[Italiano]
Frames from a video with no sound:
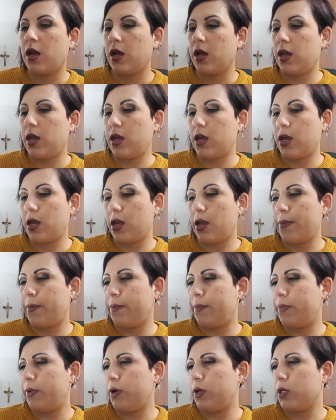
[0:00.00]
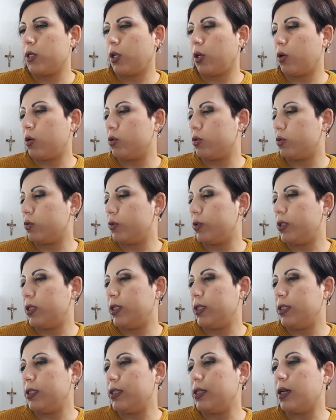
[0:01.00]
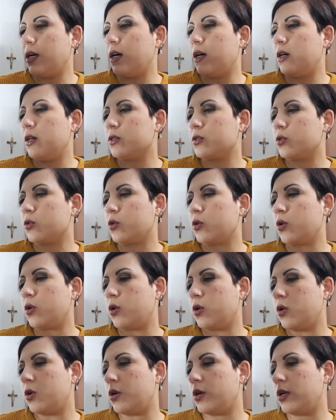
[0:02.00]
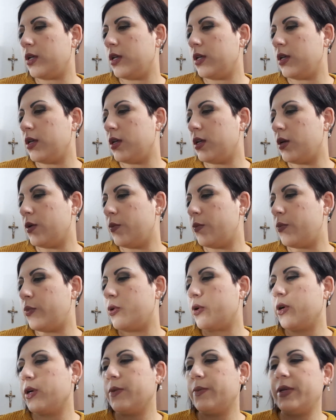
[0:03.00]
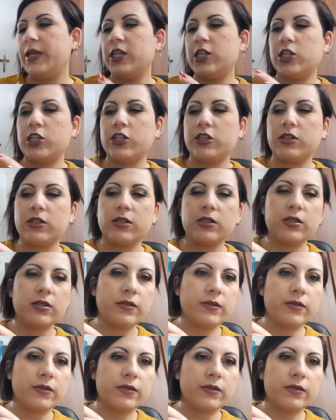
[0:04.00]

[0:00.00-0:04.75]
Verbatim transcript: e poi che cosa ho utilizzato eh, Prohibition